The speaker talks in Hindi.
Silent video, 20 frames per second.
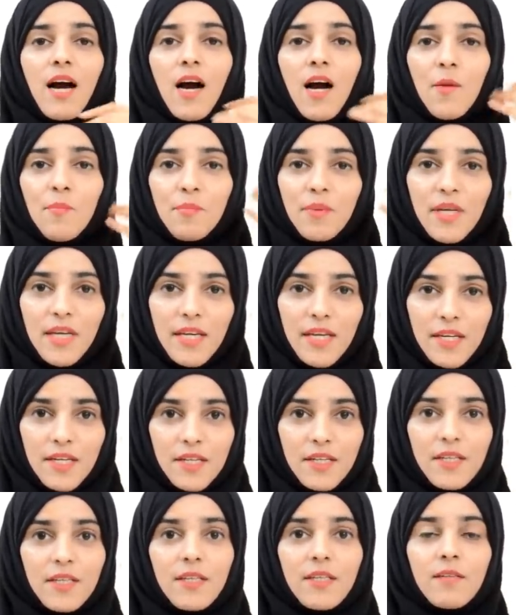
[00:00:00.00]
आपके
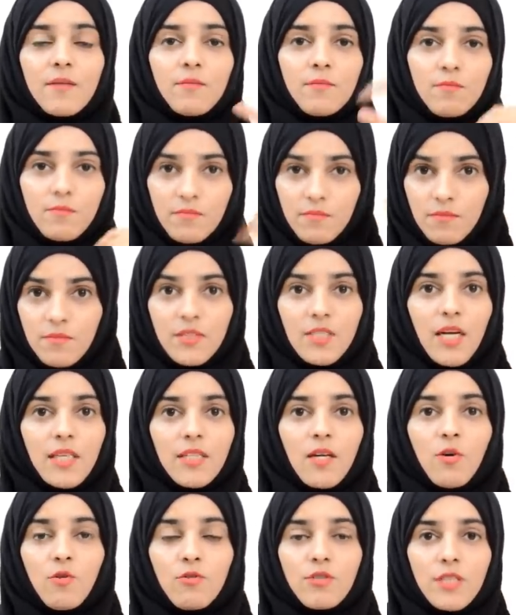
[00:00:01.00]
हेयर
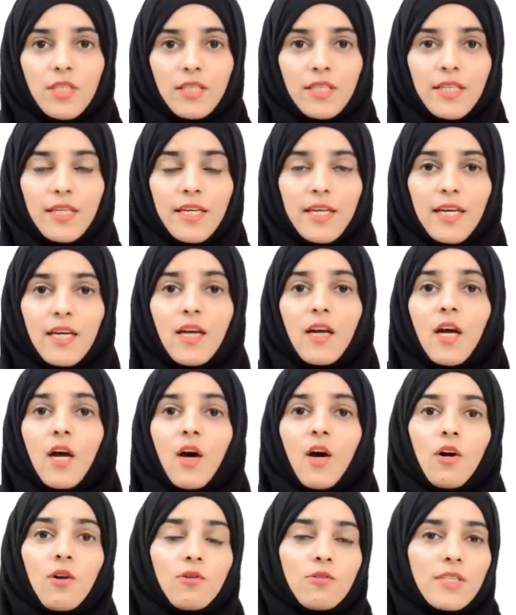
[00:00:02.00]
ज़्यादा हो सकते हैं
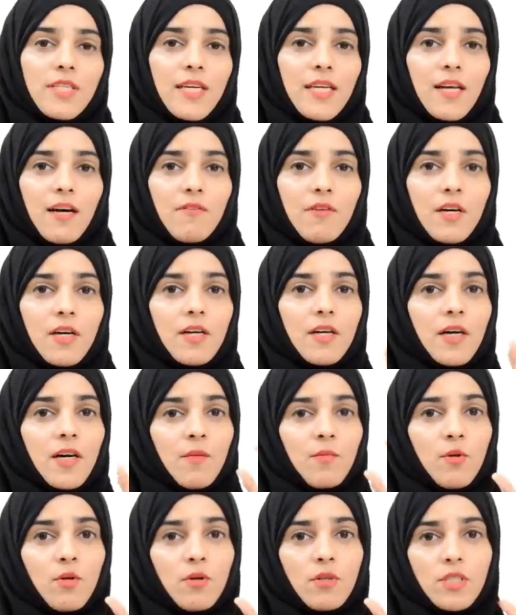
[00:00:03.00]
और उसके अलावा
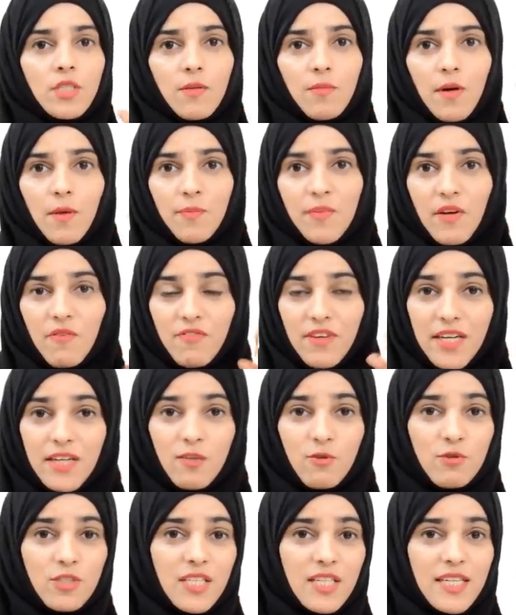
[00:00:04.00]
हम लोग जब अपना वेट
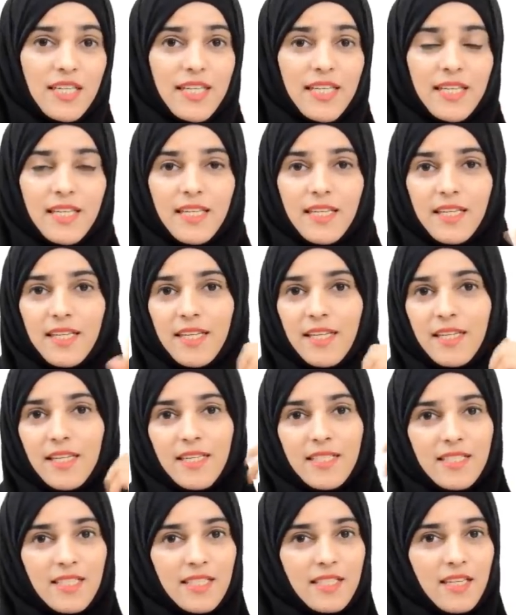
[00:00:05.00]
लूज़ करने के लिए या
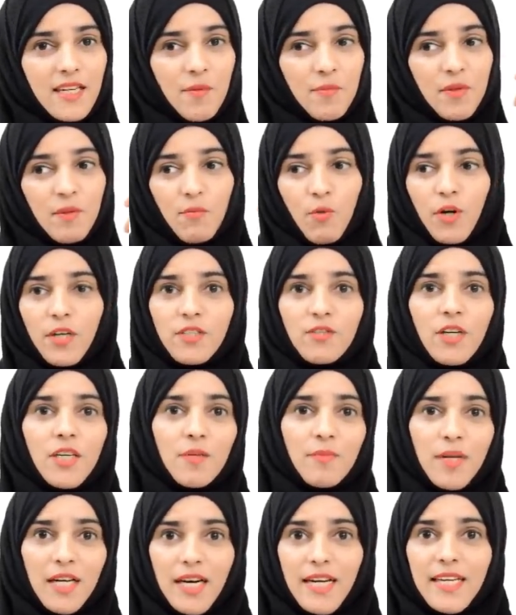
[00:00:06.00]
इसी तरह अपनी बॉडी शॉडी
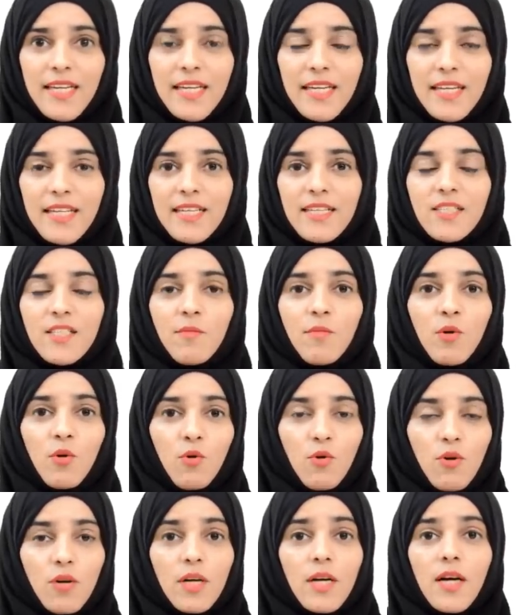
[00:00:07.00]
बनाने के लिए जब
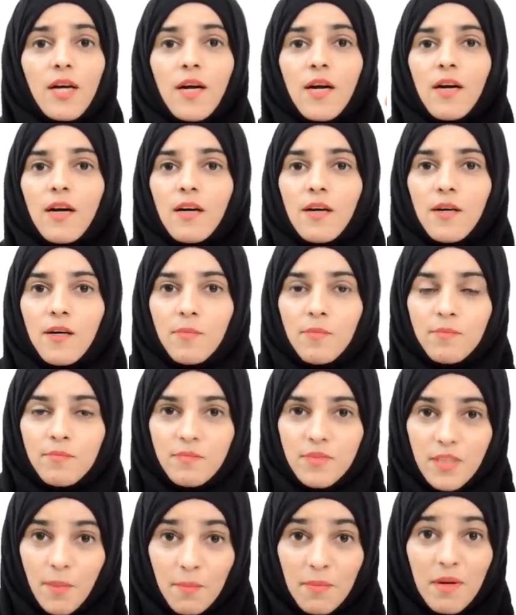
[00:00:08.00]
लोग
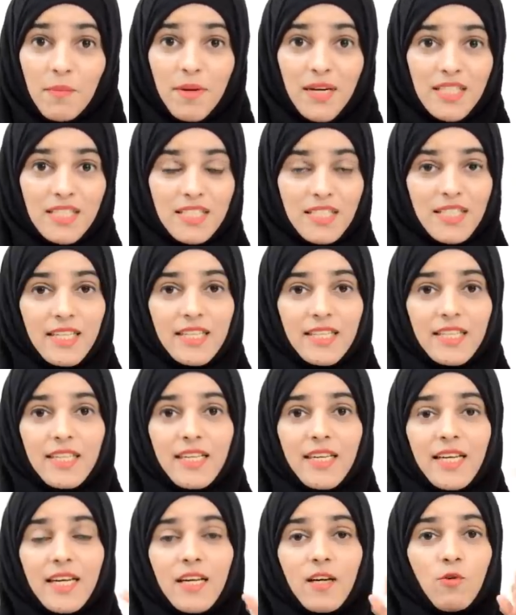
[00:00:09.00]
सप्लीमेंट्स लेते
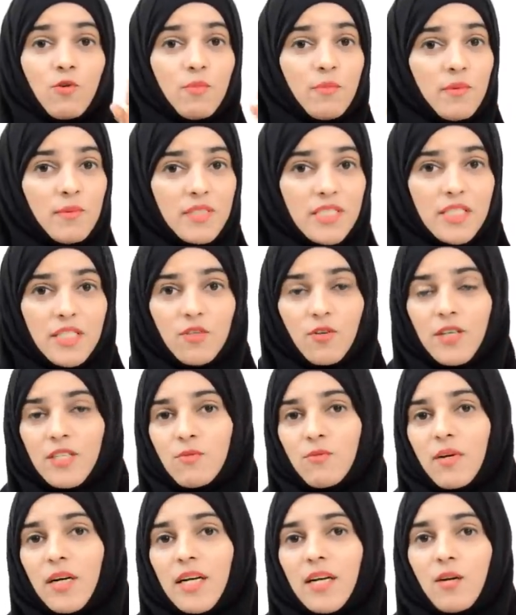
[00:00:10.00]
हैं उनमें भी स्टीरॉयड्स
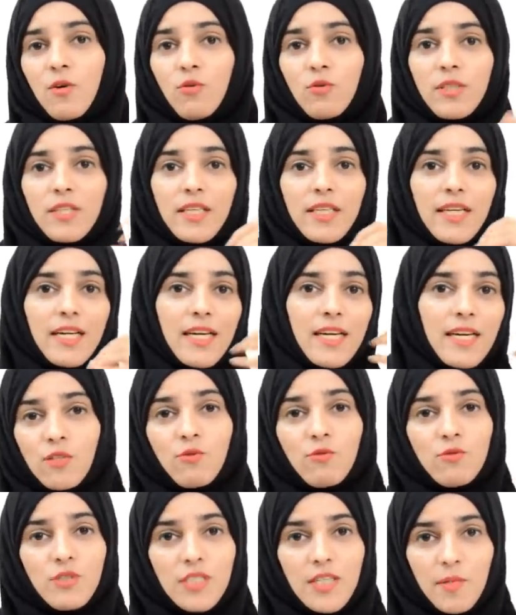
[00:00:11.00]
वगैरह होते हैं तो
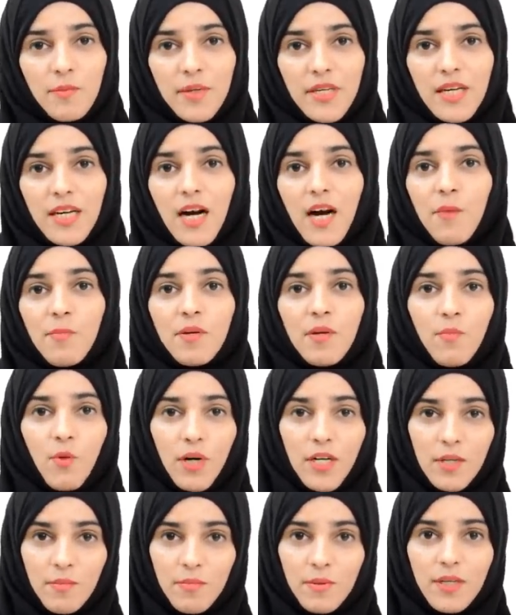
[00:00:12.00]
उससे भी आपकी
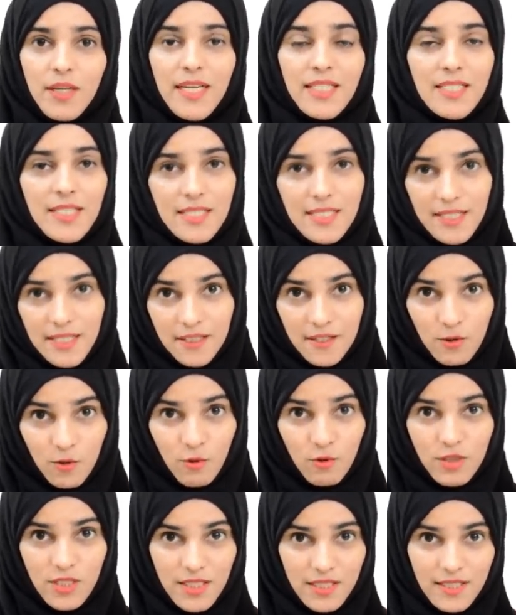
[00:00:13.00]
बॉडी पर एक्सेस हेयर
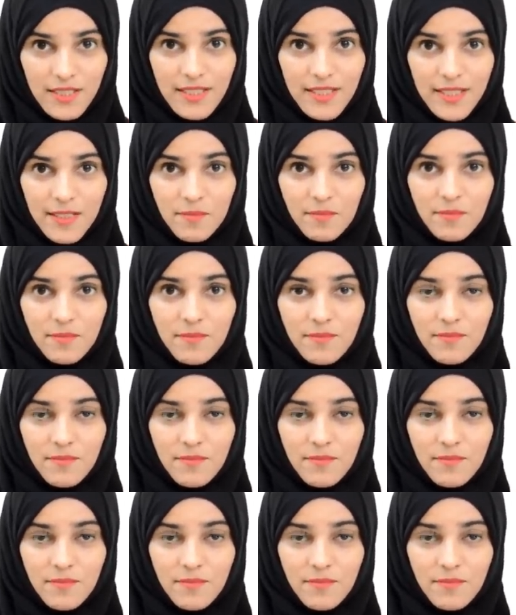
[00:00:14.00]
हो सकते हैं